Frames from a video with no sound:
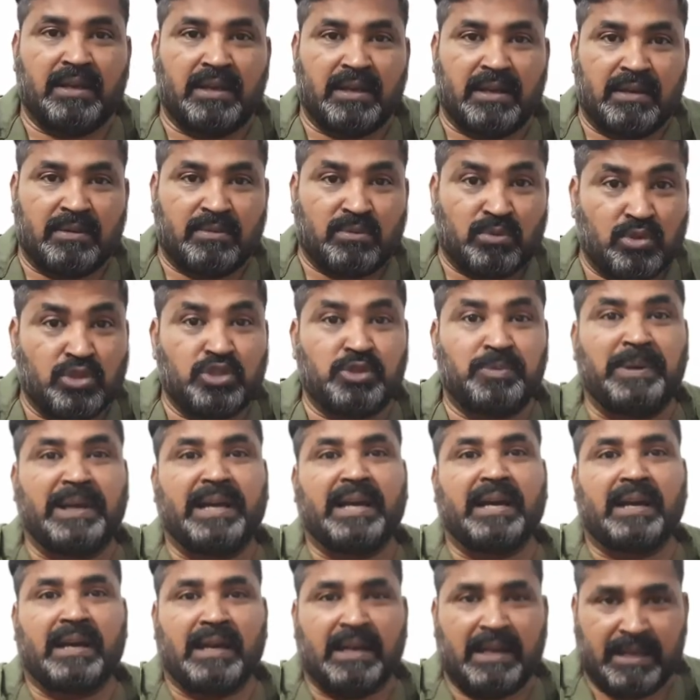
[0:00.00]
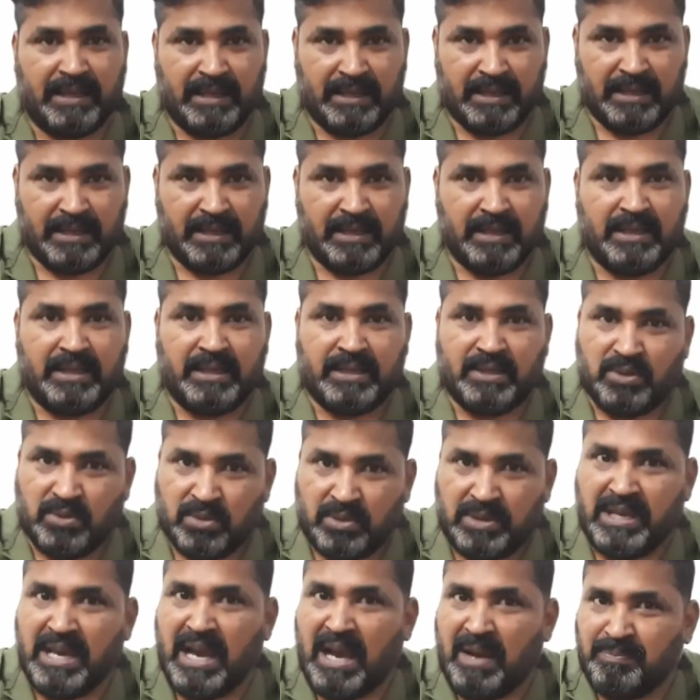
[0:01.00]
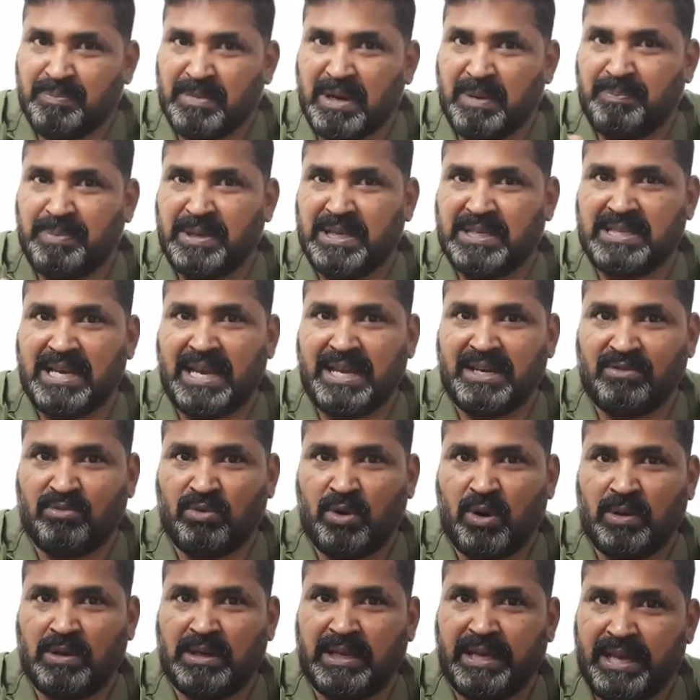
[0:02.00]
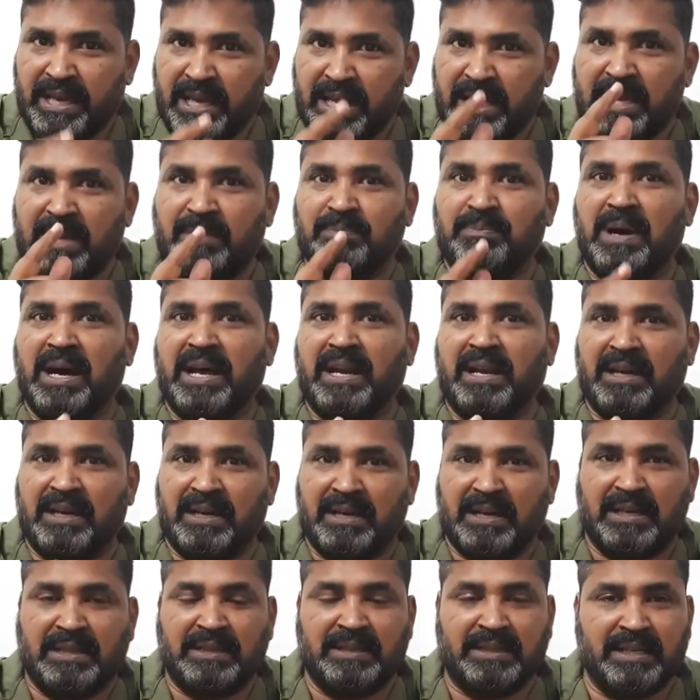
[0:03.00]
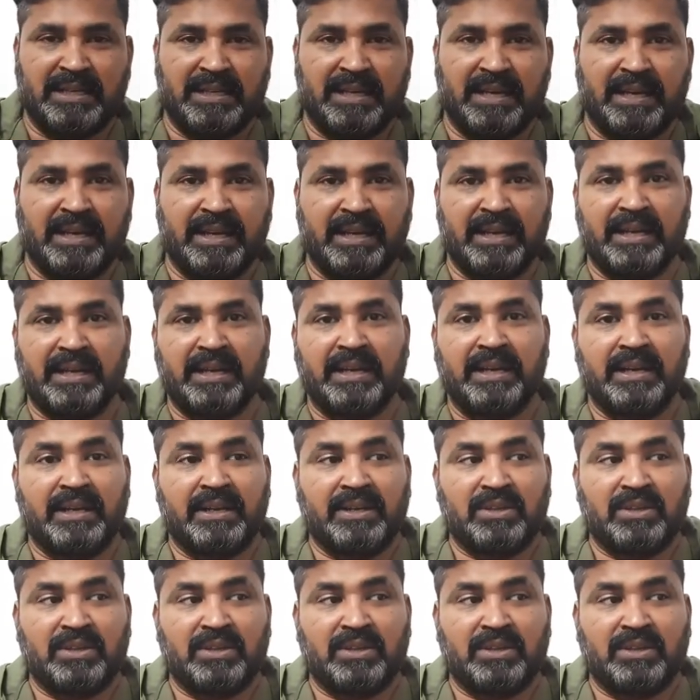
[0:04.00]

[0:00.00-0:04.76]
हा कुछ भी कर लें क्योंकि आपका पैसा इन्वॉल्व है एक बार अगर गलती करेंगे